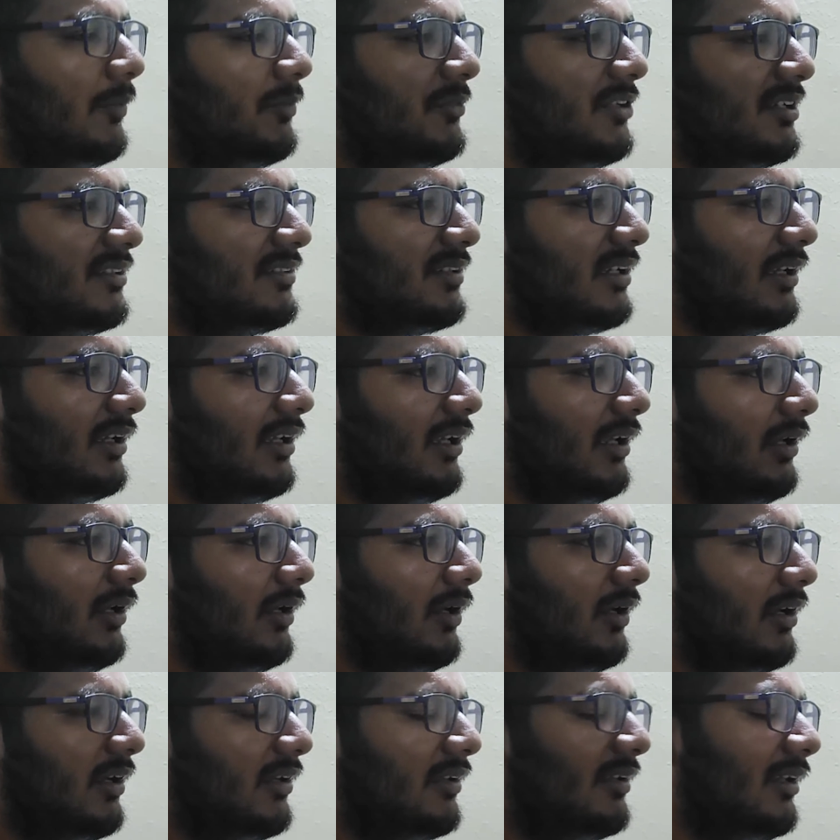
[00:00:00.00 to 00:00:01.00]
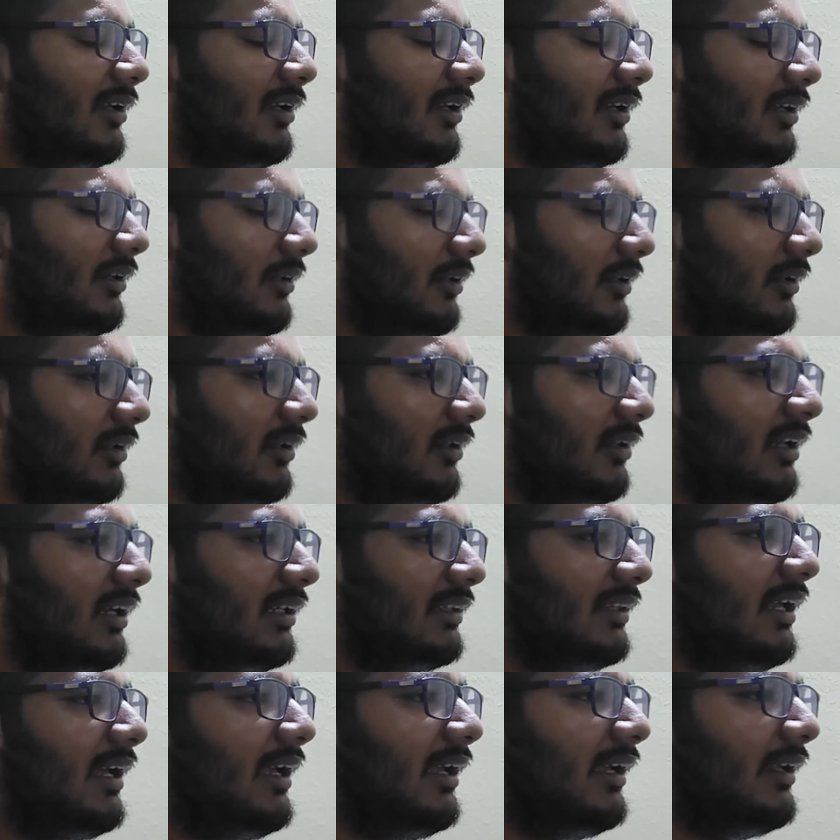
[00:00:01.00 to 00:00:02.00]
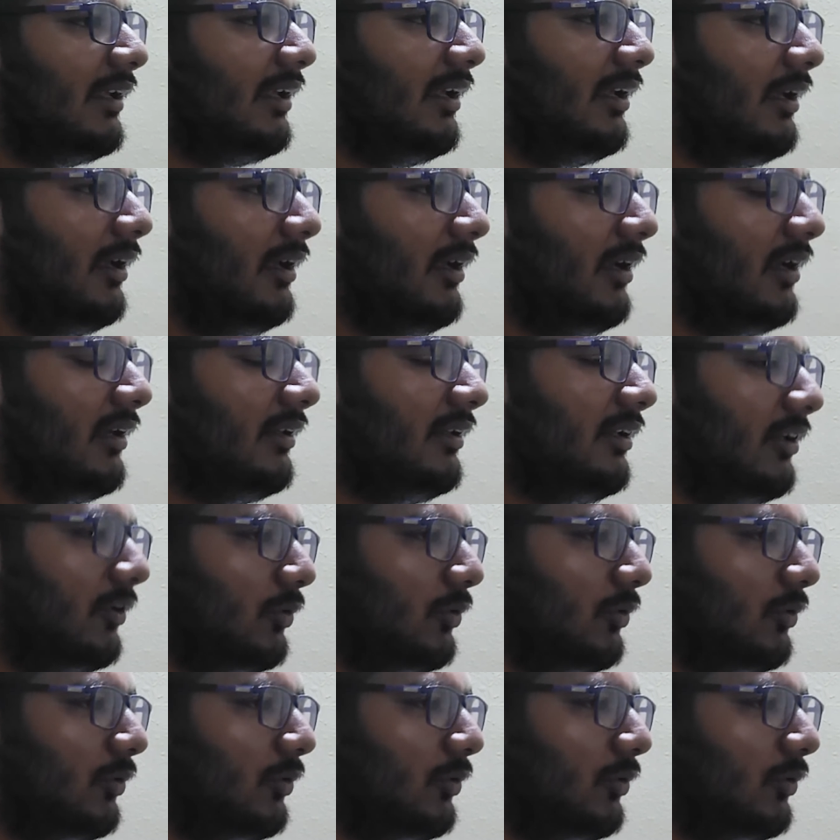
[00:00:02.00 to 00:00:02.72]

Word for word: अब जैसे कि मैं